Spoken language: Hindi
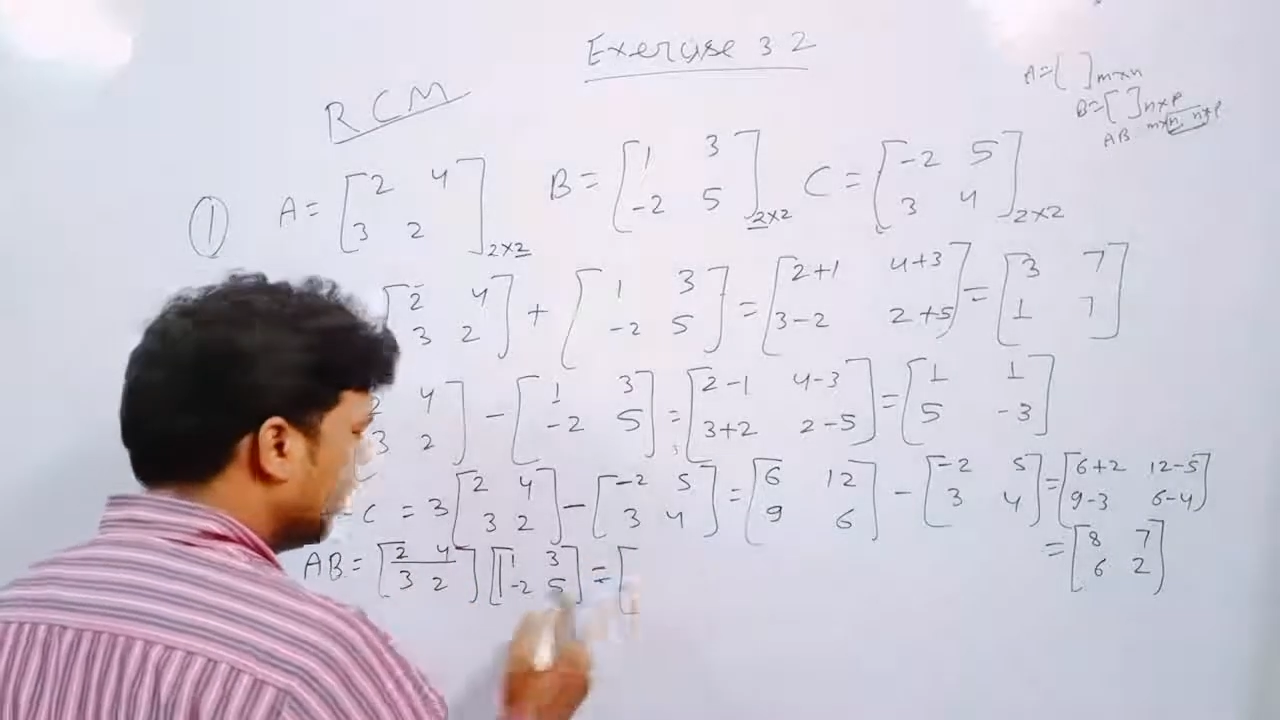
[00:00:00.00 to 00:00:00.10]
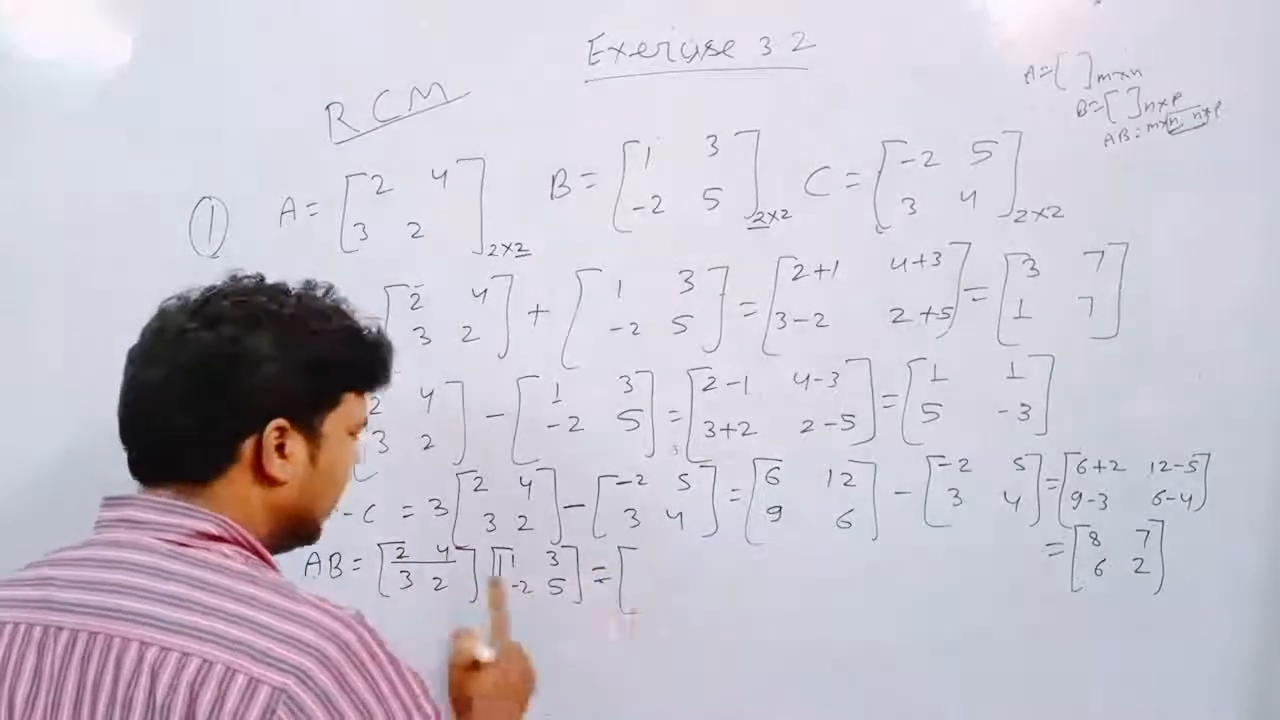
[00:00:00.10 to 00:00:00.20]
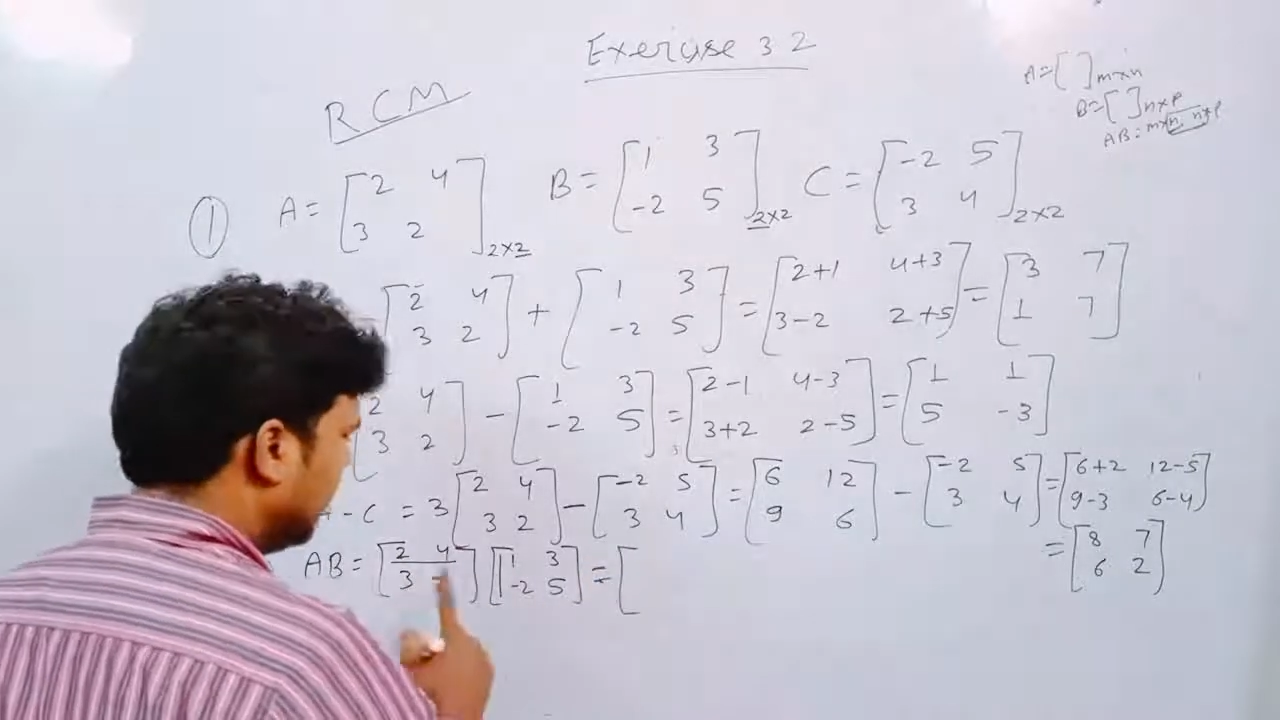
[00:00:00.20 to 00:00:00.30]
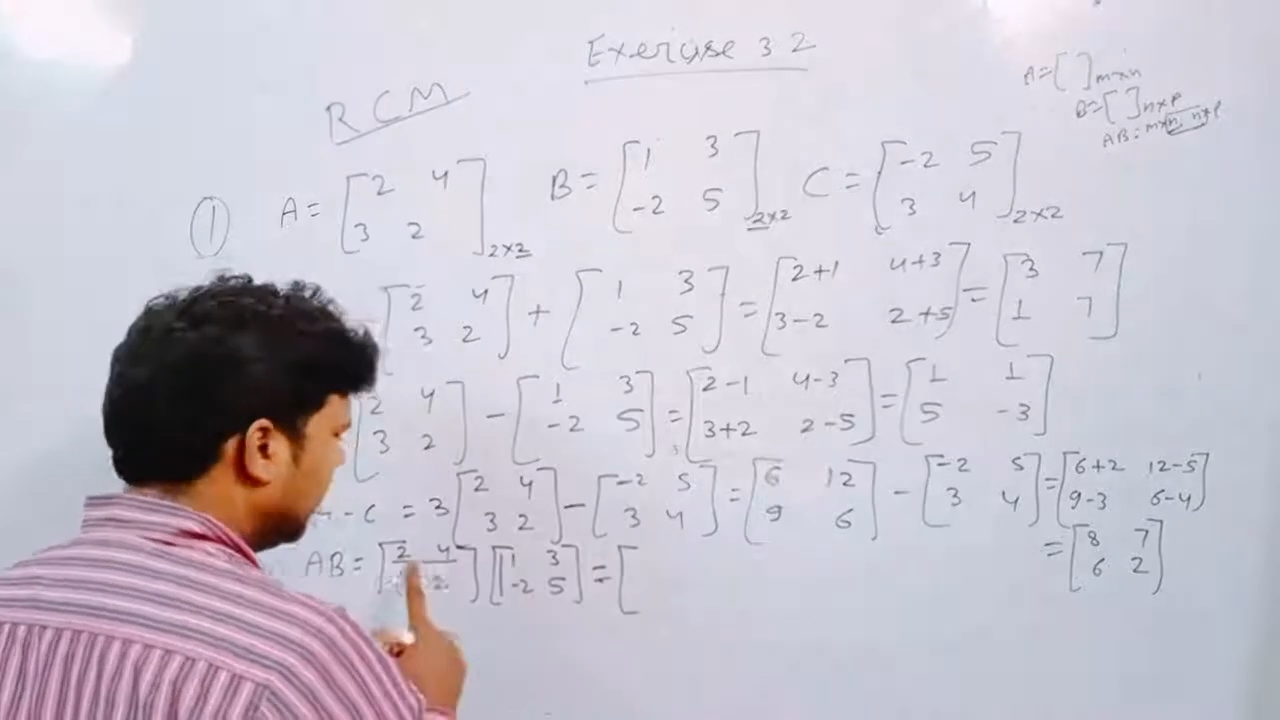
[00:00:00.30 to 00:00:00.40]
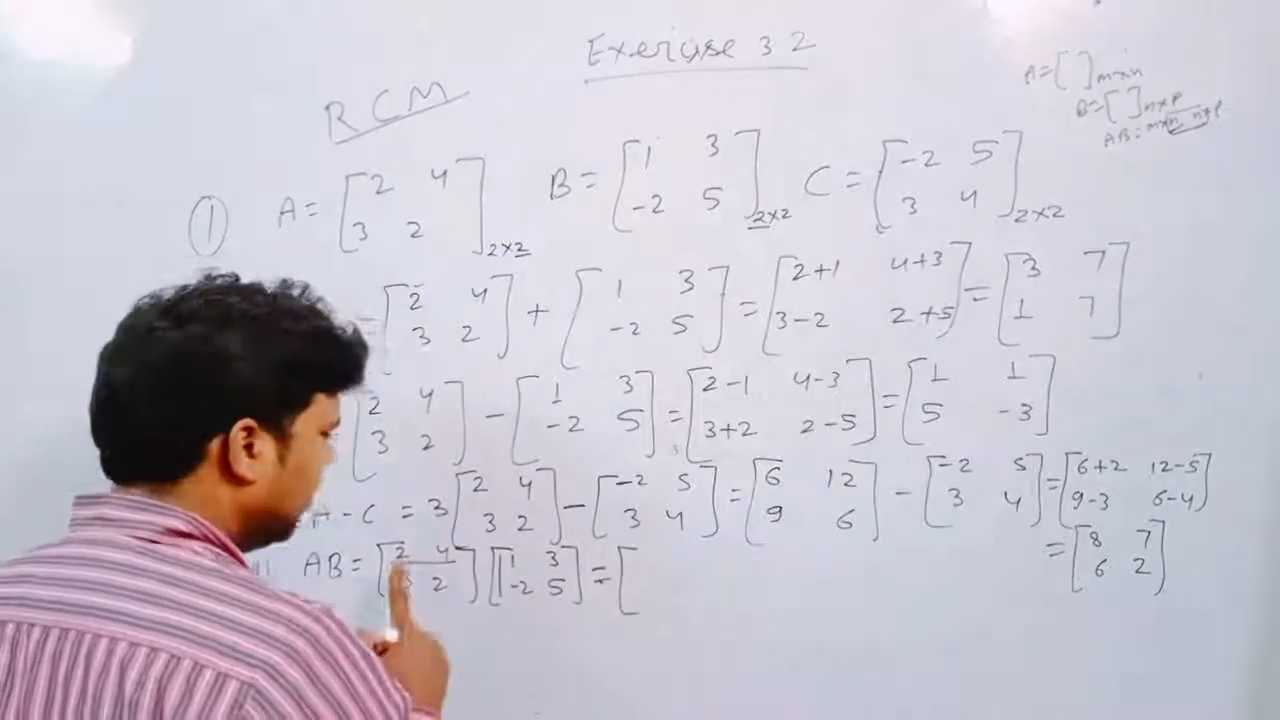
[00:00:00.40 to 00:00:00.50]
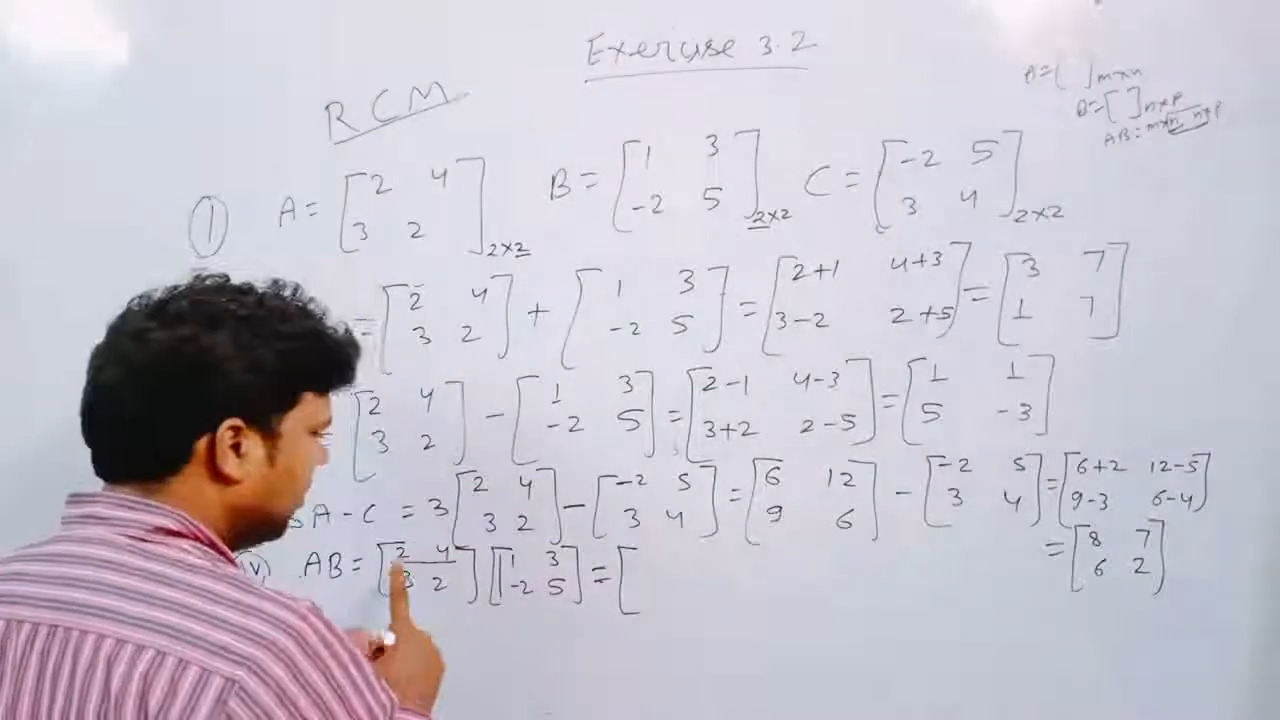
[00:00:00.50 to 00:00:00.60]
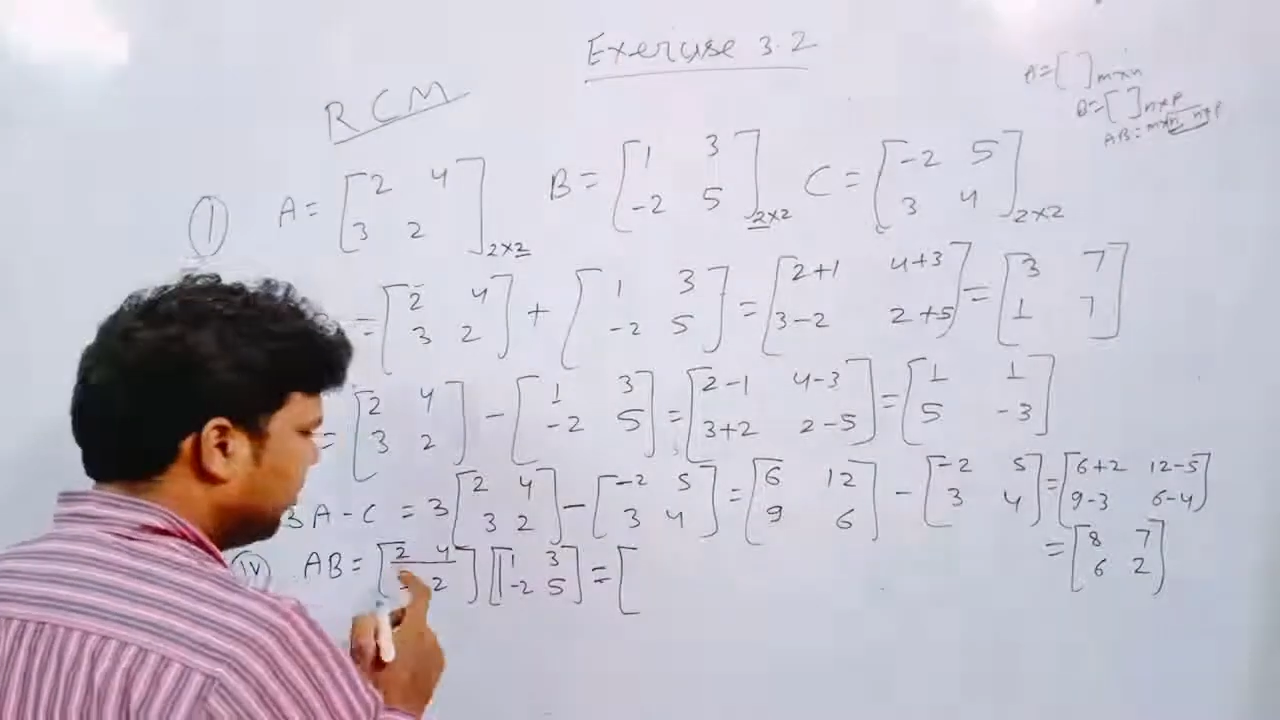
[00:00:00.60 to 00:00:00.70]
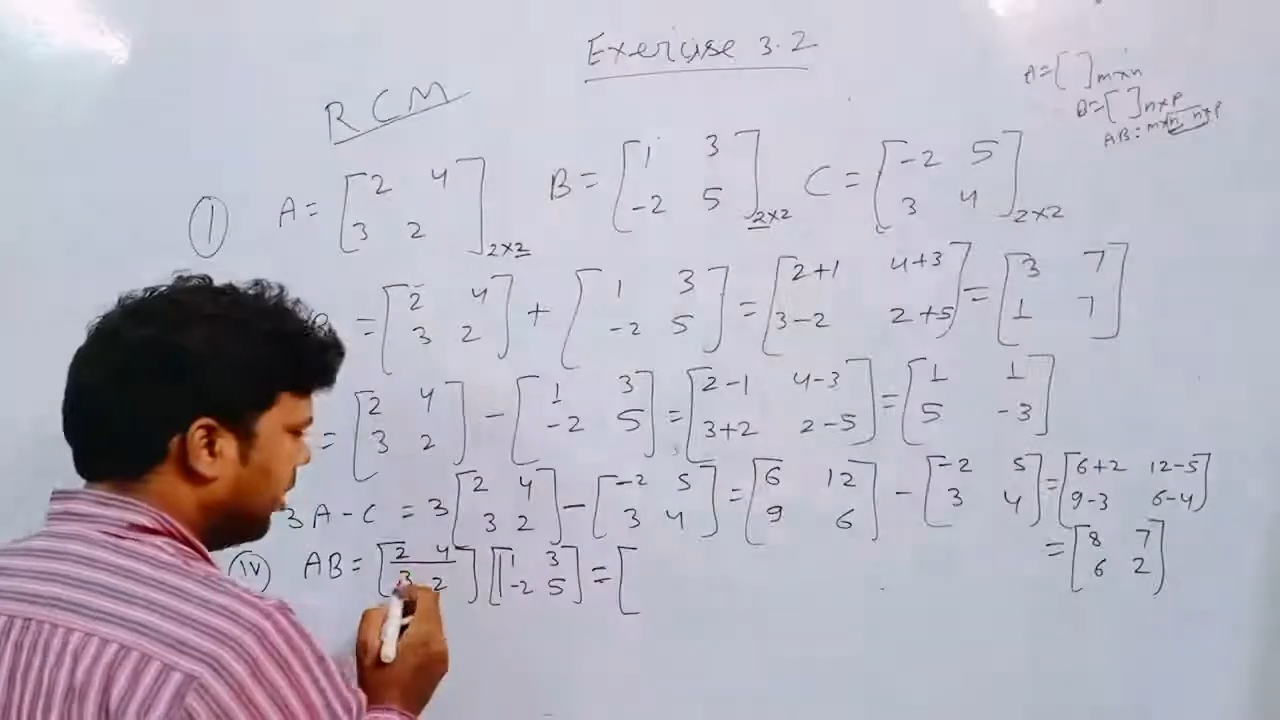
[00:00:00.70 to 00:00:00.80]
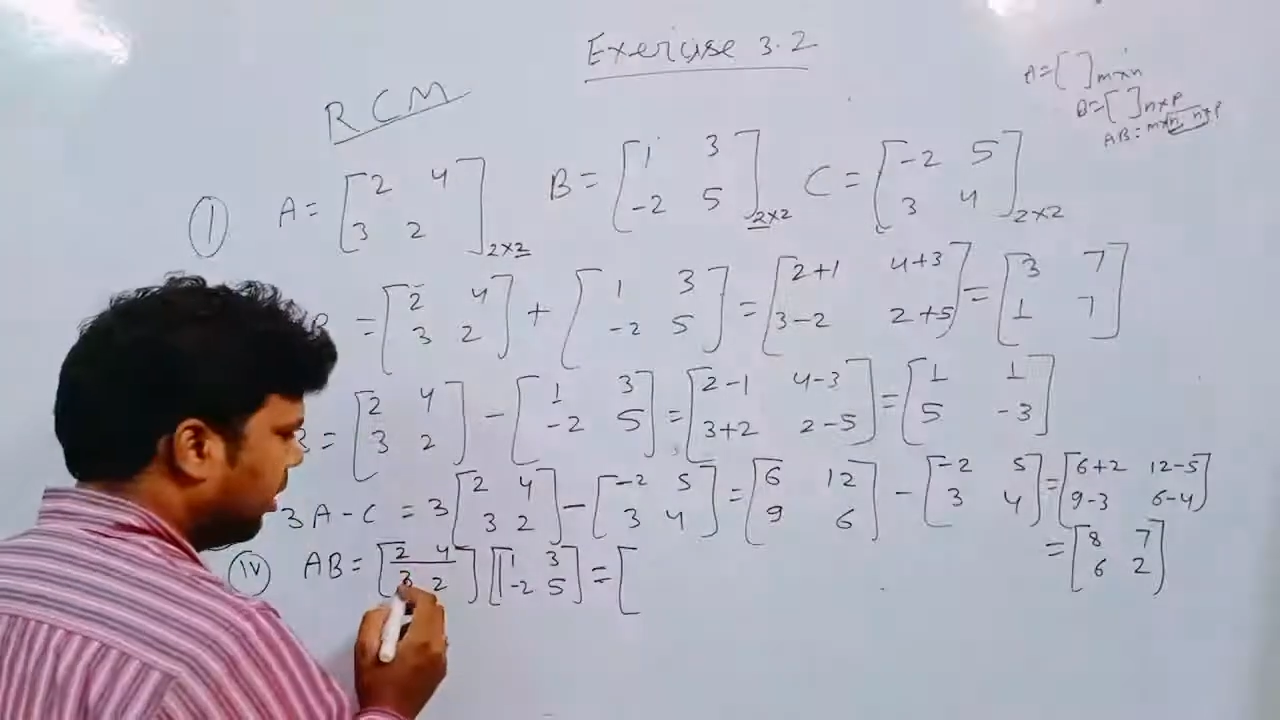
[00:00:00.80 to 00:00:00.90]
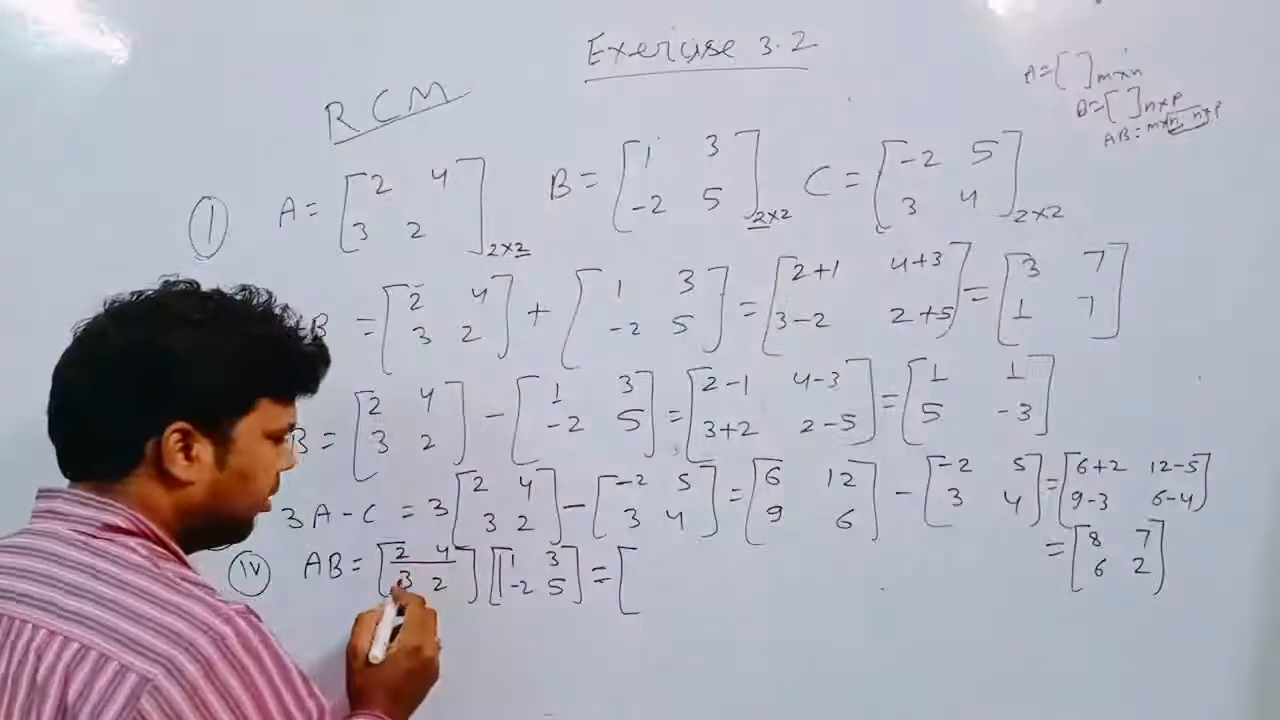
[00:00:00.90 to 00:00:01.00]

एक एलिमेंट